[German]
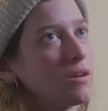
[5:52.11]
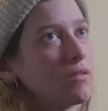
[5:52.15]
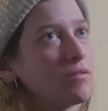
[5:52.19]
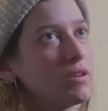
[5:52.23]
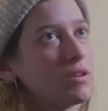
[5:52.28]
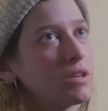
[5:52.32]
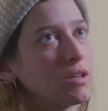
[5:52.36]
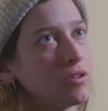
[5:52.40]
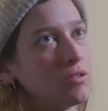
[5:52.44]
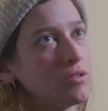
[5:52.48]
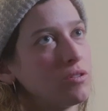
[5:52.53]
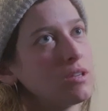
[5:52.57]

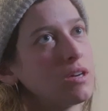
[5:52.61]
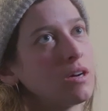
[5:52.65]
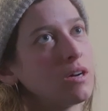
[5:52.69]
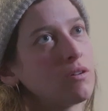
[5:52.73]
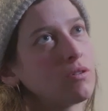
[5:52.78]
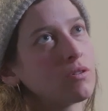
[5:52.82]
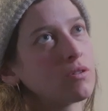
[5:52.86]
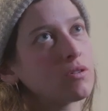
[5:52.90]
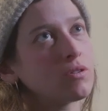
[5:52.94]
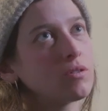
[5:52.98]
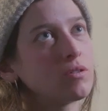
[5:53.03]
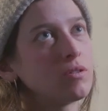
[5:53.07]
wie könnte
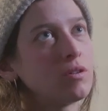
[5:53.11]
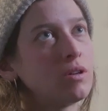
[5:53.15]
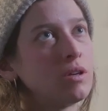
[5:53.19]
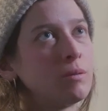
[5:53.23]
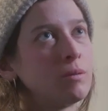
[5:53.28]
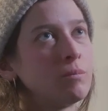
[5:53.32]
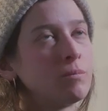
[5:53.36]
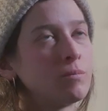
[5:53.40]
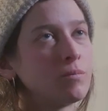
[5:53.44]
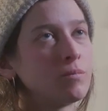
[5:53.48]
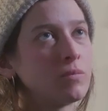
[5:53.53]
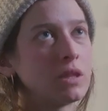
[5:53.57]
auch,
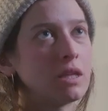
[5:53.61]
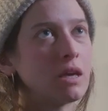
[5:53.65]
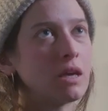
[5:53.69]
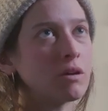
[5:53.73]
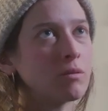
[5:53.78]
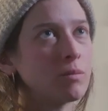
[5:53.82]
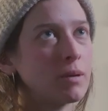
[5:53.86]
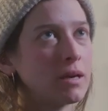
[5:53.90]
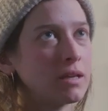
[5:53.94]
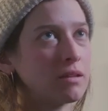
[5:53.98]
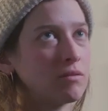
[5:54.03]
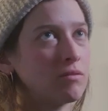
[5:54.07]
ähm,
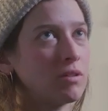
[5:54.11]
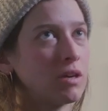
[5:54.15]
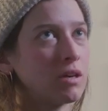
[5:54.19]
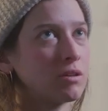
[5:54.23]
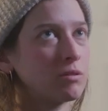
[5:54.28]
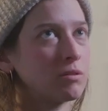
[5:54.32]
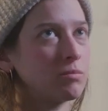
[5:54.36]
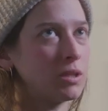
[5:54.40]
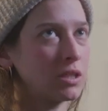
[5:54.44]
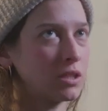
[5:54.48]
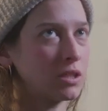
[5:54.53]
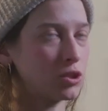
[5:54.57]
darüber hatten wir
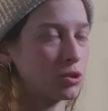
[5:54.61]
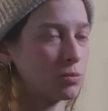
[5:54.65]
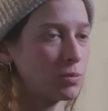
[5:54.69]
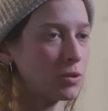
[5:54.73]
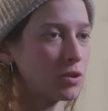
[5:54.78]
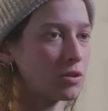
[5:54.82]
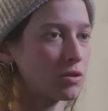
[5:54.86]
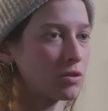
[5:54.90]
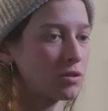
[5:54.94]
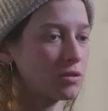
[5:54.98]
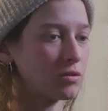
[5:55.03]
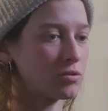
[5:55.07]
auch mal
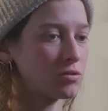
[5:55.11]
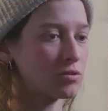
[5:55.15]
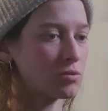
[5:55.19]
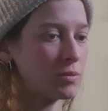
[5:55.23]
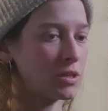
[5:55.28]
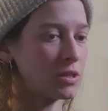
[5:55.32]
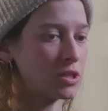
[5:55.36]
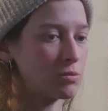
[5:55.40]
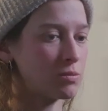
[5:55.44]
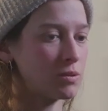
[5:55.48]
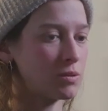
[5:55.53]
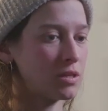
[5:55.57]
gesprochen, zum
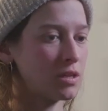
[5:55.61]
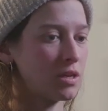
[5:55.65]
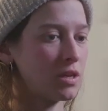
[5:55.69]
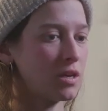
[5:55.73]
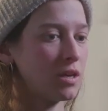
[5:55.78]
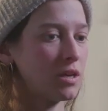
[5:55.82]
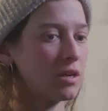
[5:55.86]
Beispiel,